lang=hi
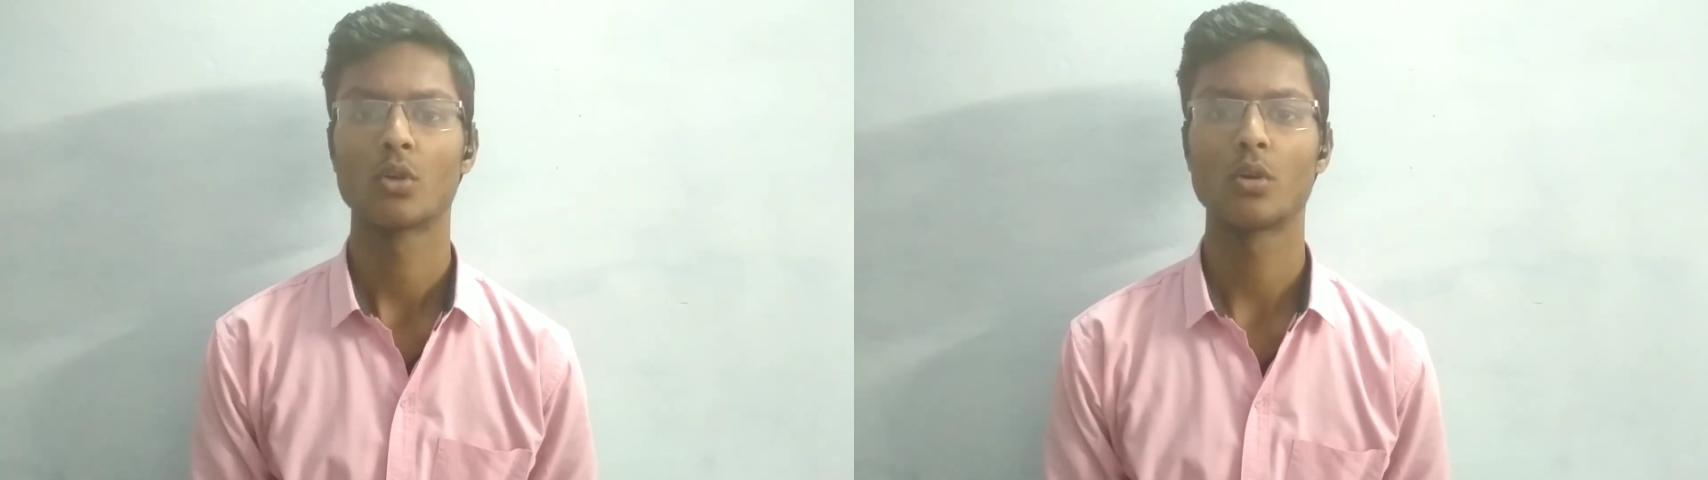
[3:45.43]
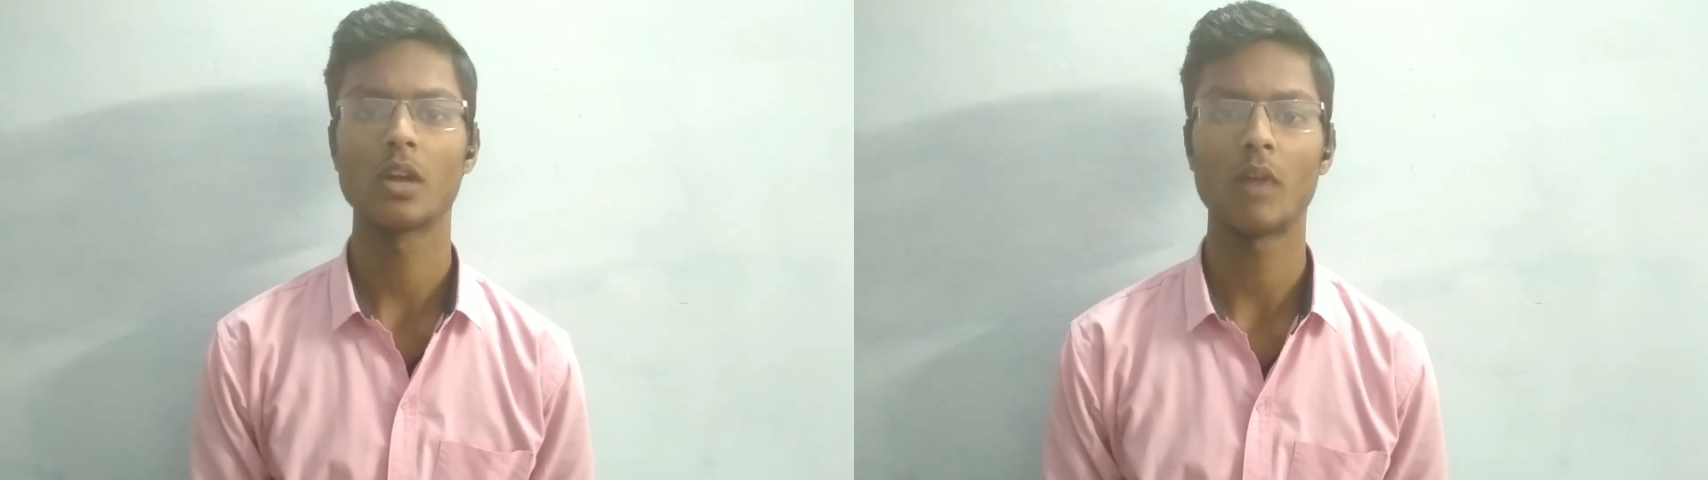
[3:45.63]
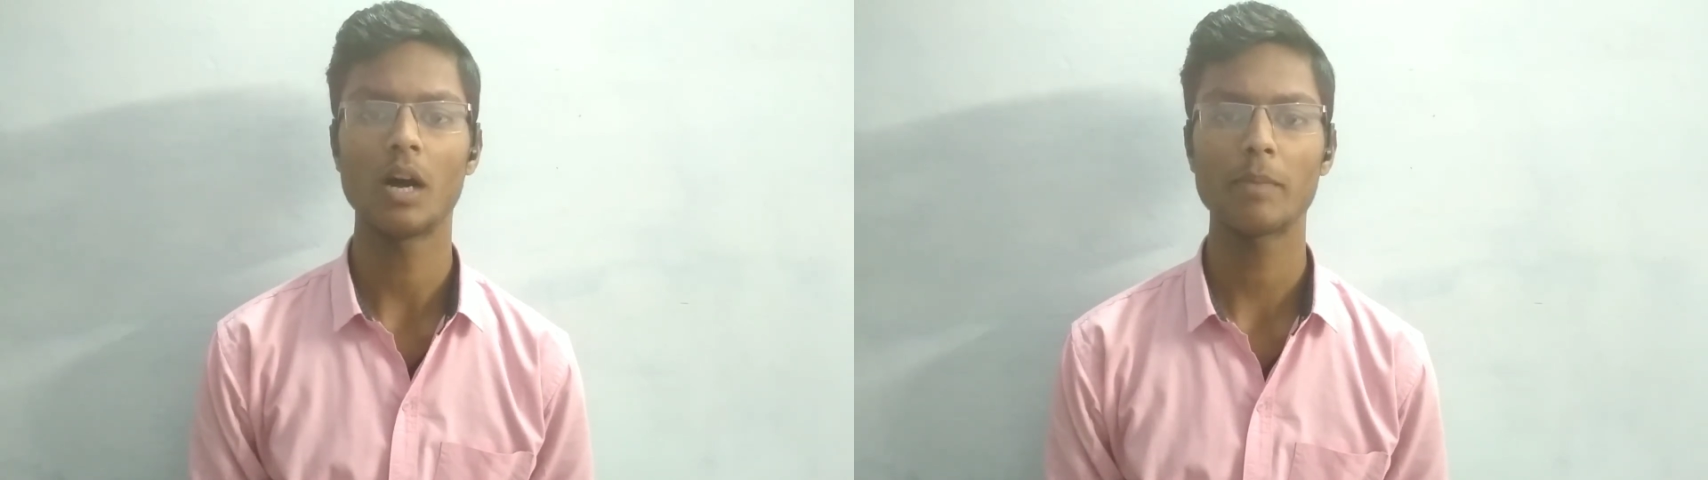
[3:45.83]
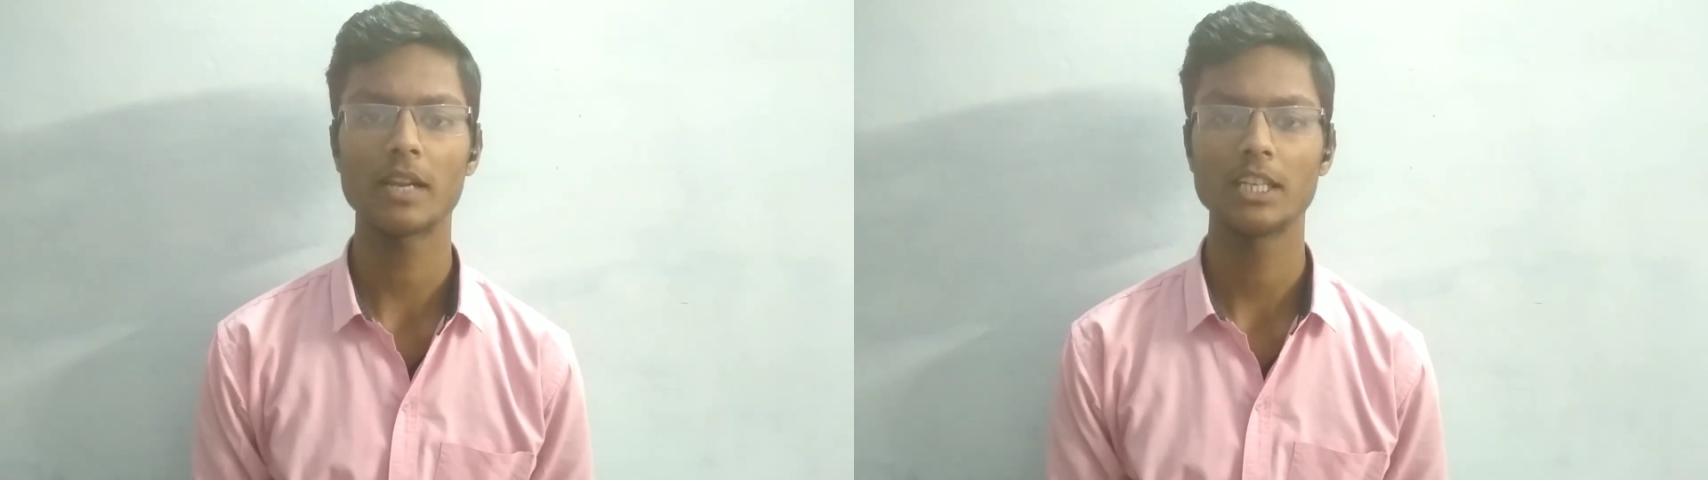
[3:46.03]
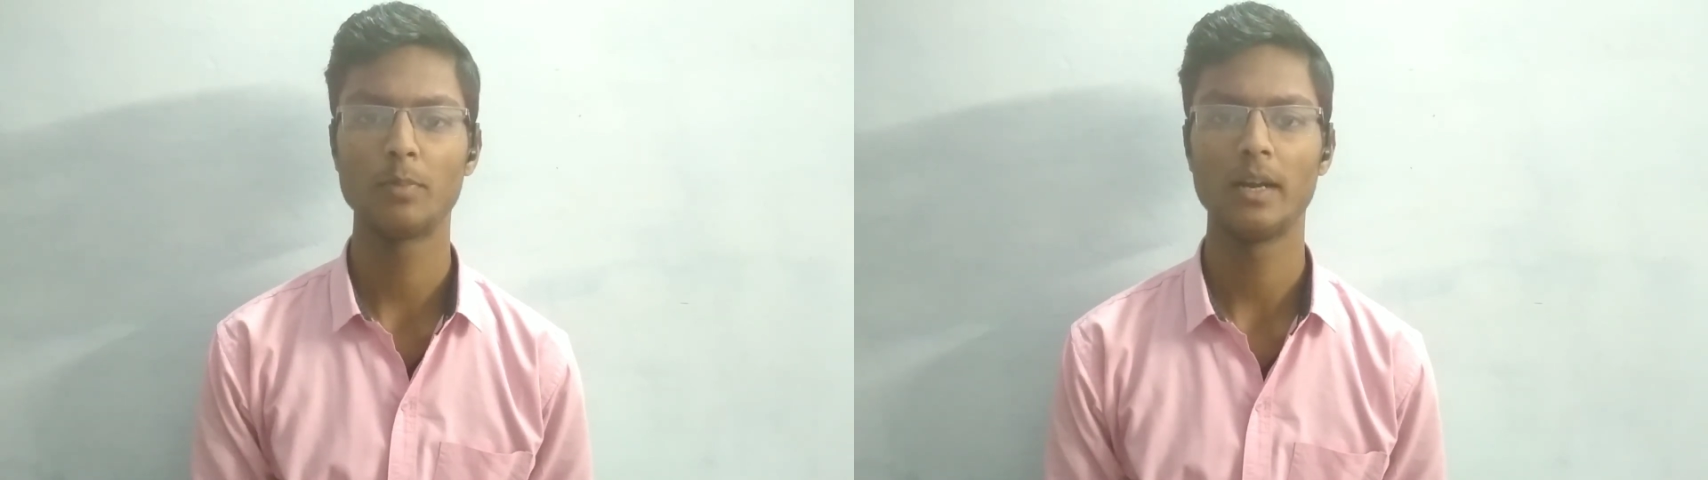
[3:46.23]
क्योंकि वहां
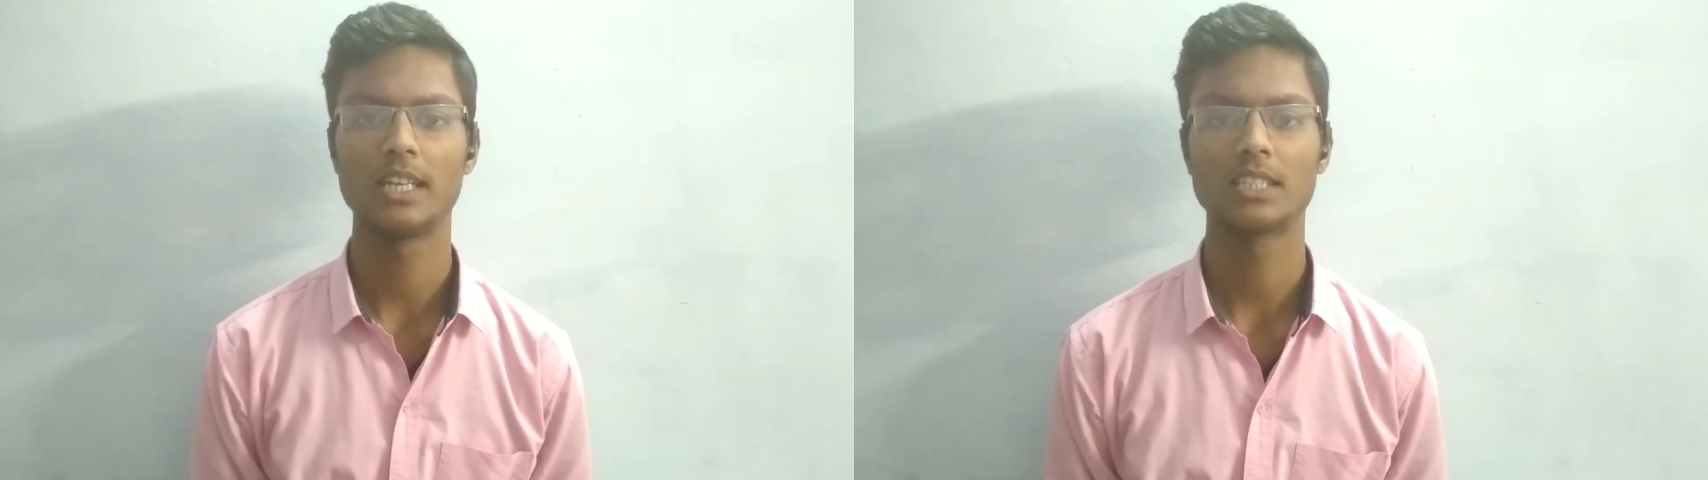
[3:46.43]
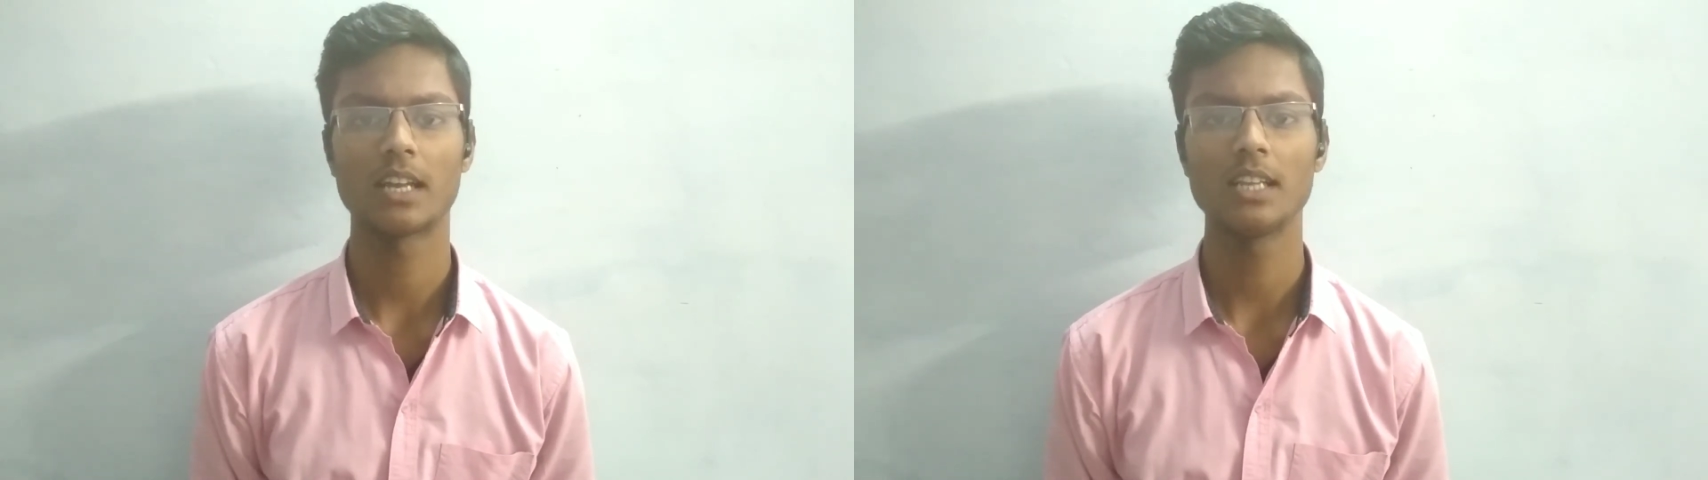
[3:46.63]
पर स्पीड टेस्ट का